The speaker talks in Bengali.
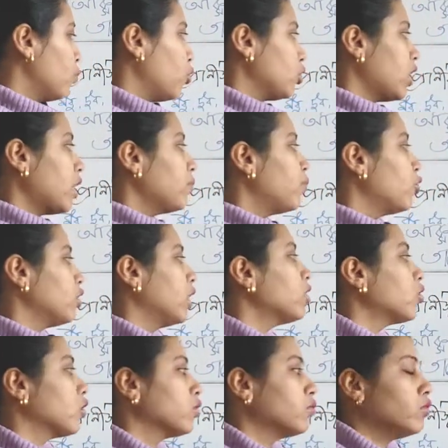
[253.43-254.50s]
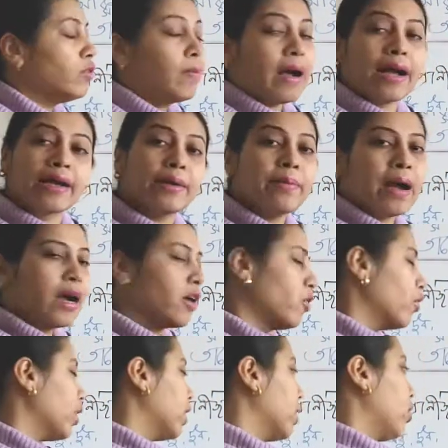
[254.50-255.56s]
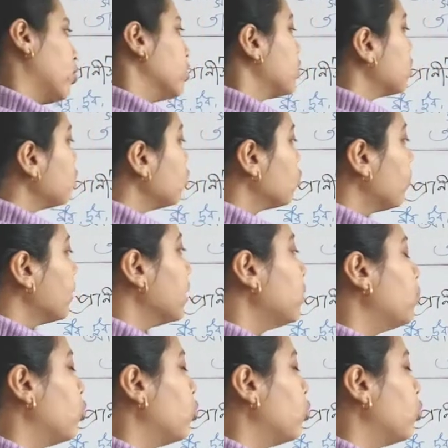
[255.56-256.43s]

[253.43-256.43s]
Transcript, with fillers: প্রধান প্রধান কতগুলো ভাগে ভাগ করে নেওয়া হয়েছে এগুলো তোমাদের